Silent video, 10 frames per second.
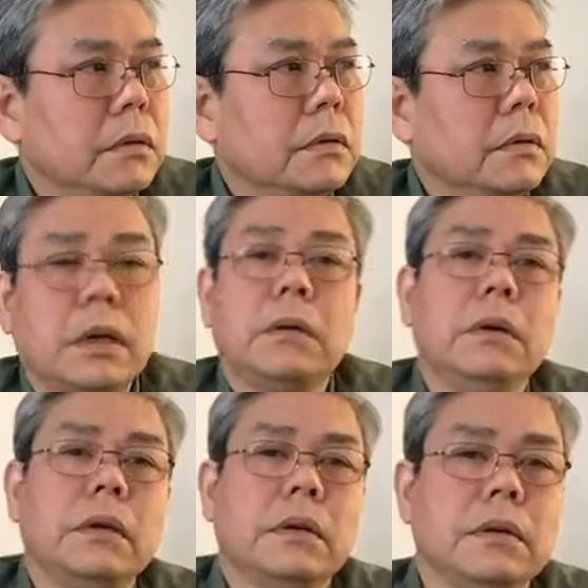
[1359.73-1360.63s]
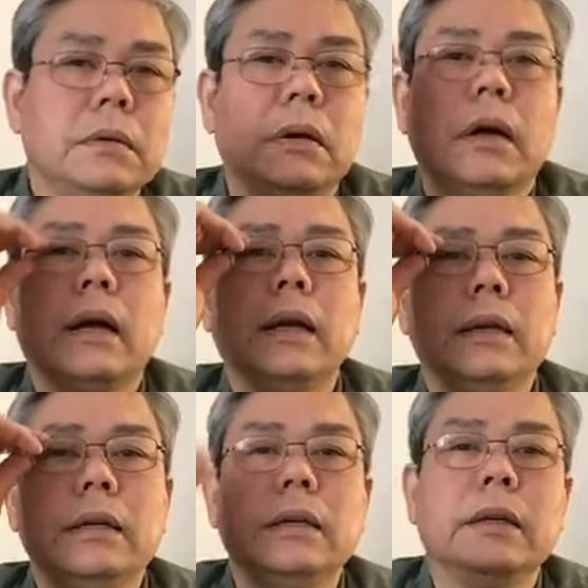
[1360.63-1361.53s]
cuộc thảo luận của hai
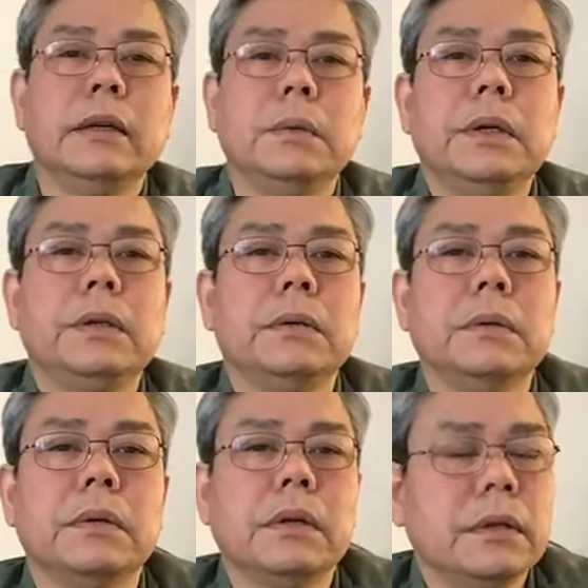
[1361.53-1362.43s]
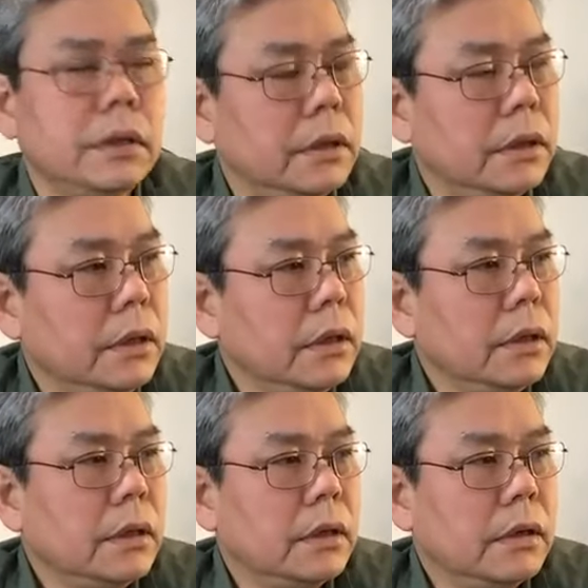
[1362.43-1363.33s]
người nguyên thủ đó thì
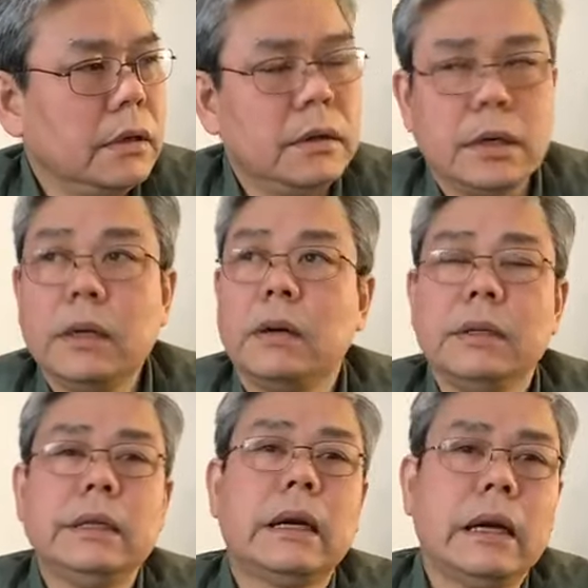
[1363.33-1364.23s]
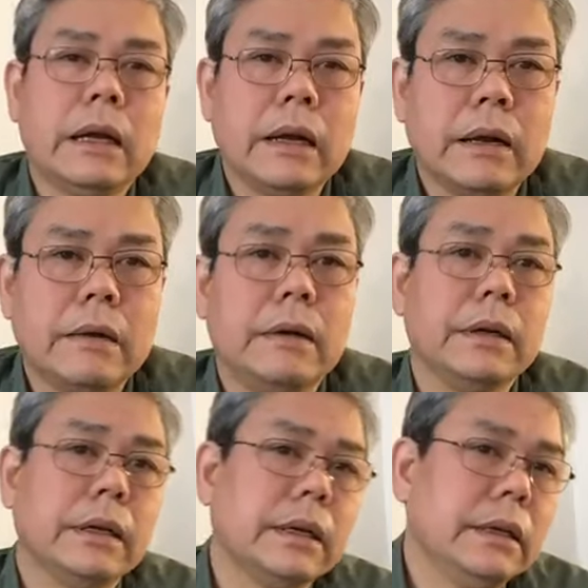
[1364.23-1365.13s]
ờ, khi họ đi ra
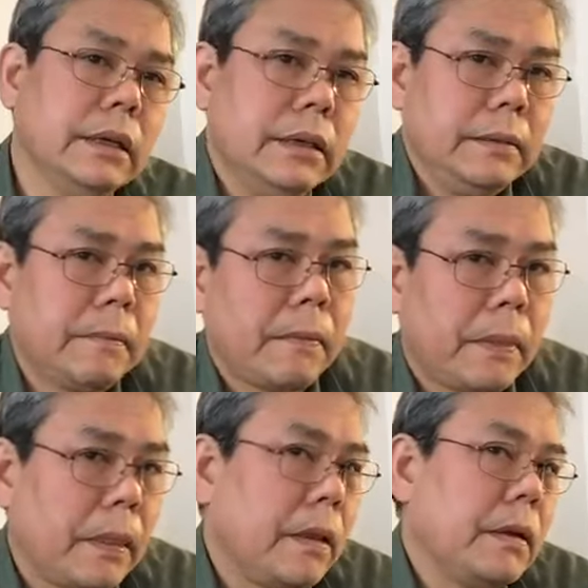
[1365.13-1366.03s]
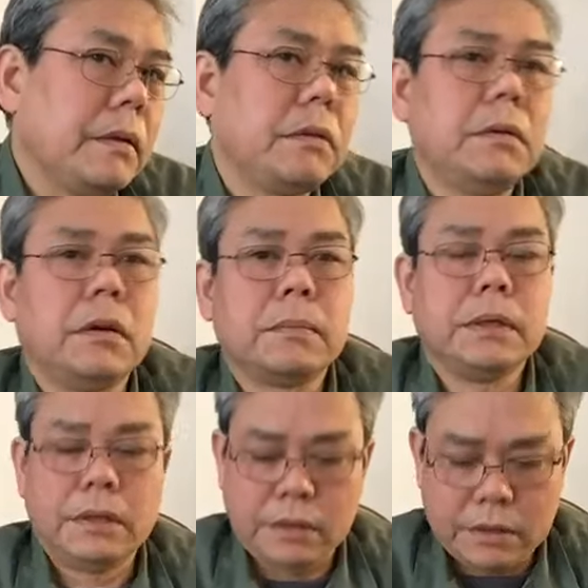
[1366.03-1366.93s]
khỏi cái cái phòng họp
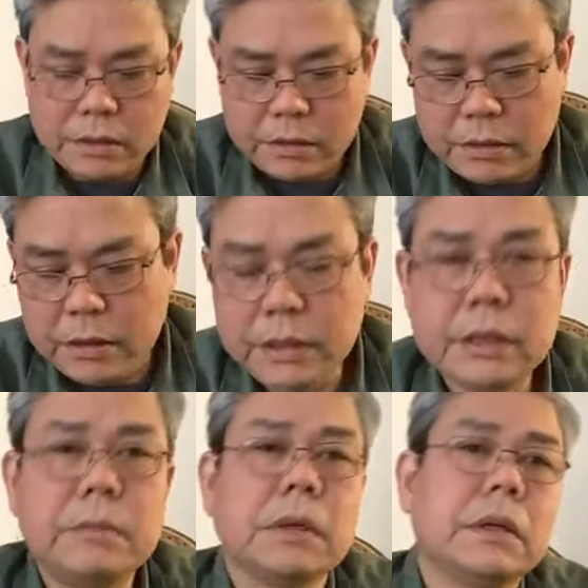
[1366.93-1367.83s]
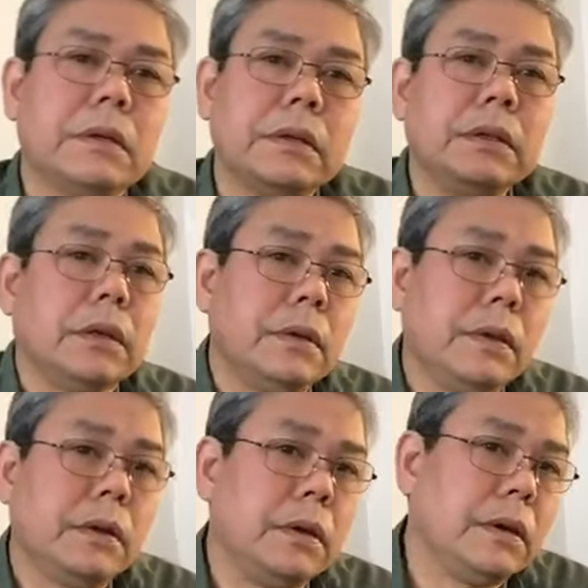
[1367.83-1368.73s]
đó thì họ còn đi trên một cái con đường nho
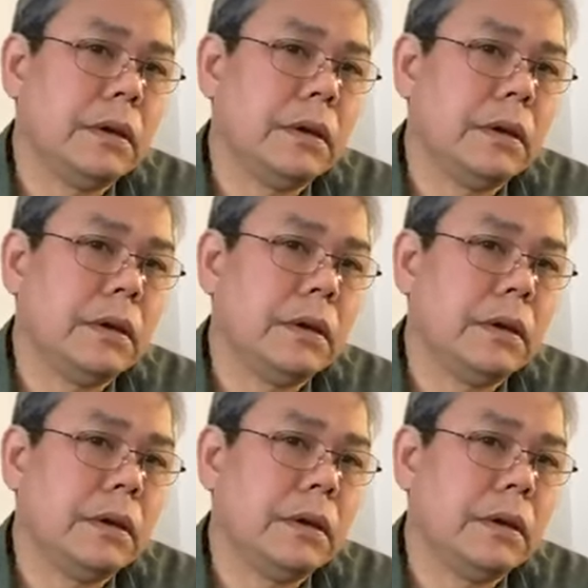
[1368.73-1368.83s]
nhỏ